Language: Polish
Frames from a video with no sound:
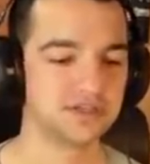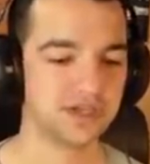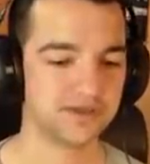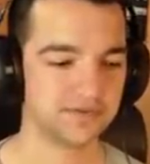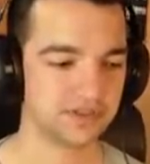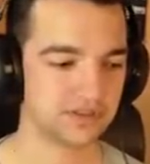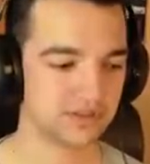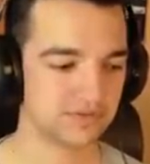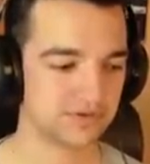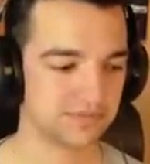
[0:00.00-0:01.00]
Nie, wiecie co,
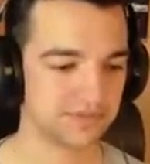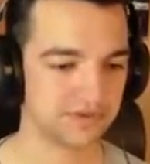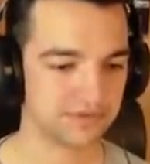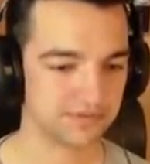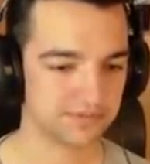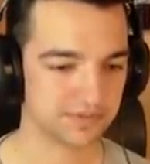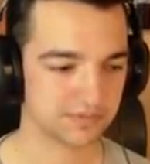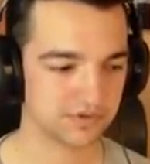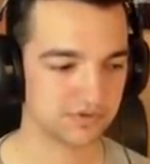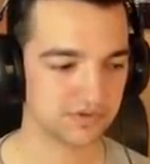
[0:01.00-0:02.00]
cofam, cofam.
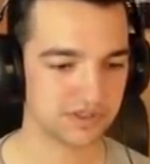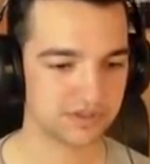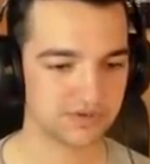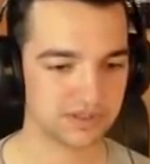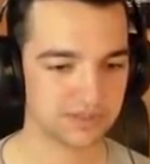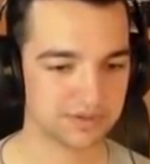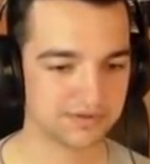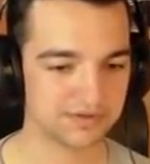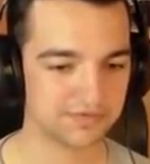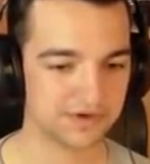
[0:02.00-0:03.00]
Bo tu jest, tu jest
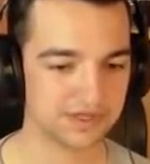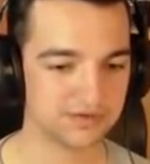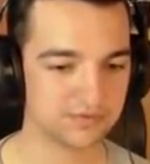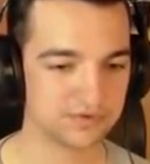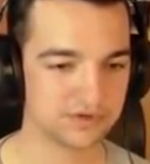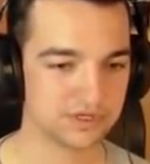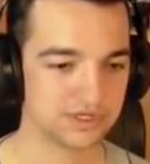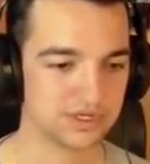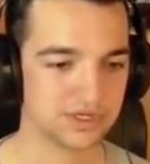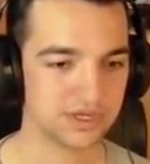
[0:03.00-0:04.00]
naprawdę fajny łuk
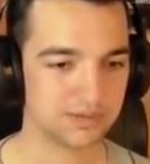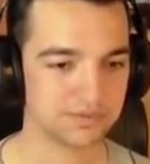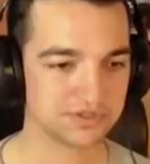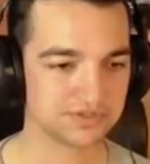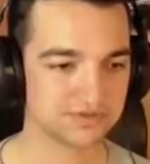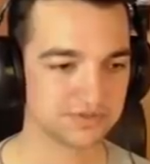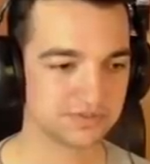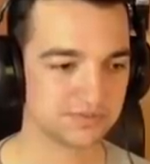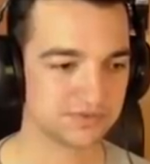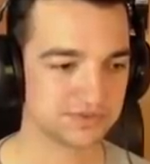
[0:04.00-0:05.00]
ja podejrzewam, że
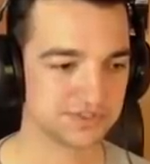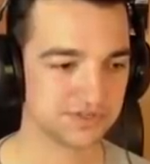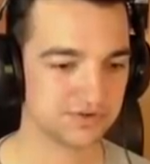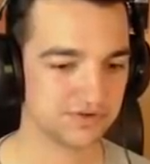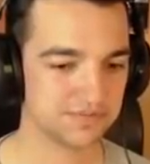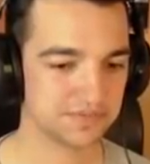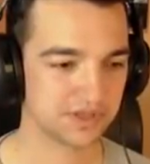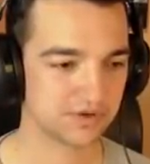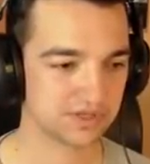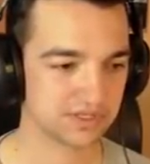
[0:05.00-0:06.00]
można go
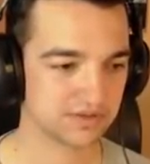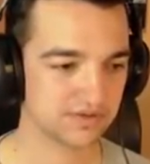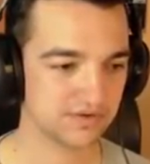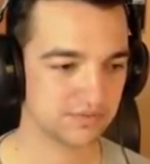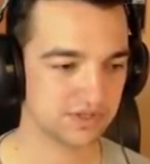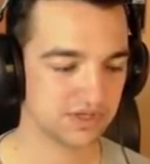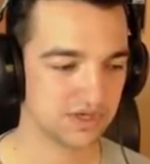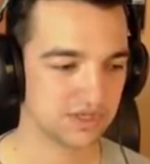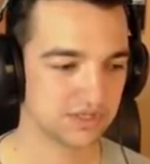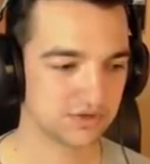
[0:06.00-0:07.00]
kozacko zrobić.
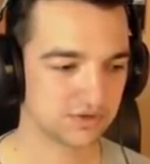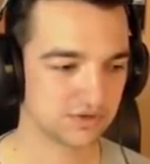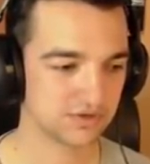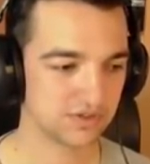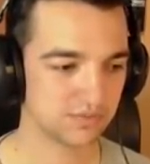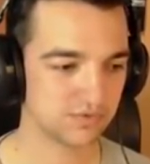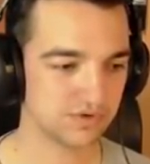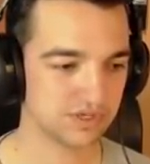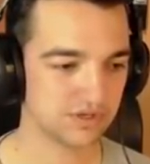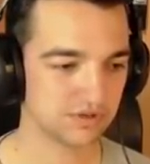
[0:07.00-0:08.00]
Tylko to jest łuk
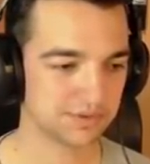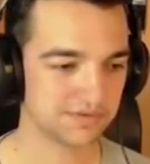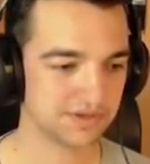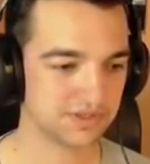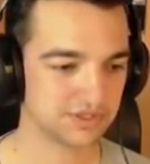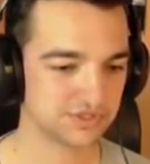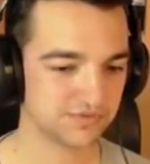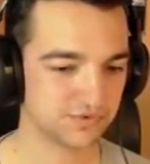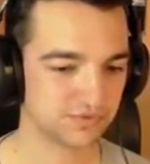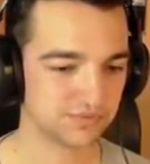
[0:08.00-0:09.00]
i on prowadzi jeszcze
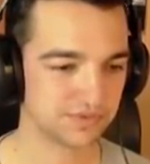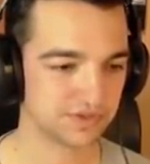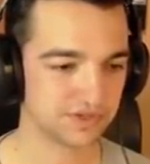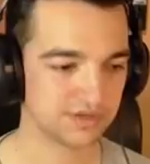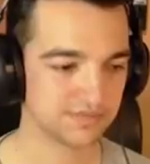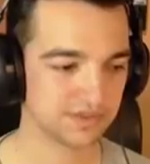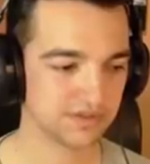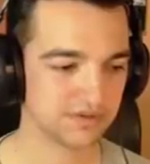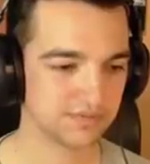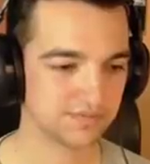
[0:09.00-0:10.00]
w dół, no nie? No,
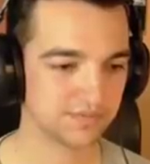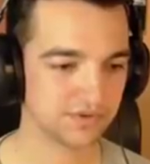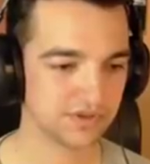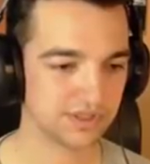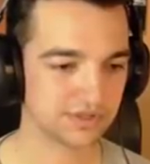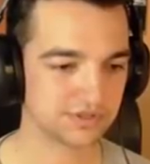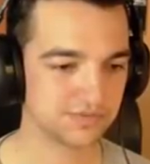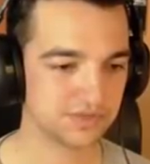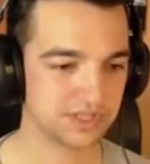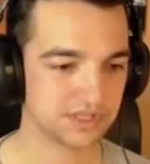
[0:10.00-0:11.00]
no to jest
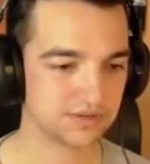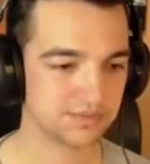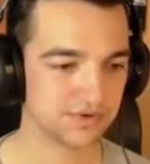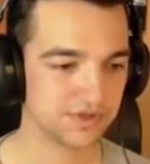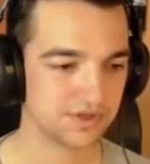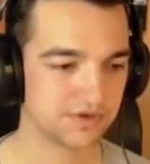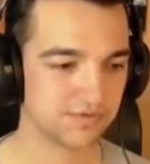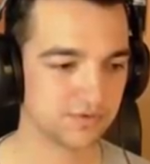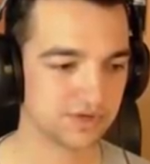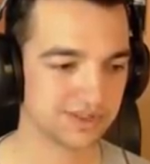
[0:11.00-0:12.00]
oczywiste, no bo w
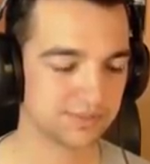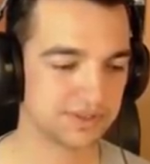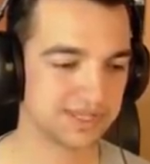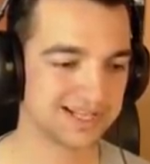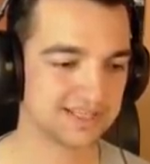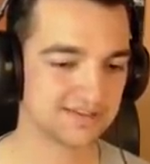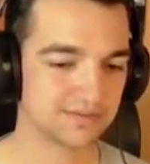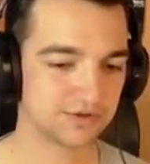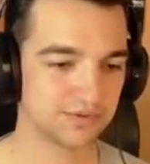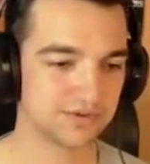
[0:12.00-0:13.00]
górach specjalnie
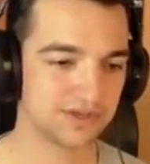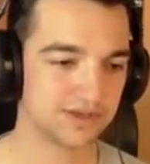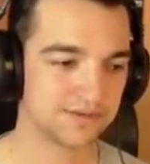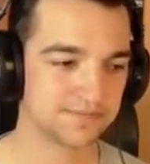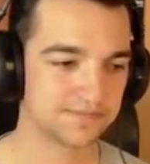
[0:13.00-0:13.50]
są robione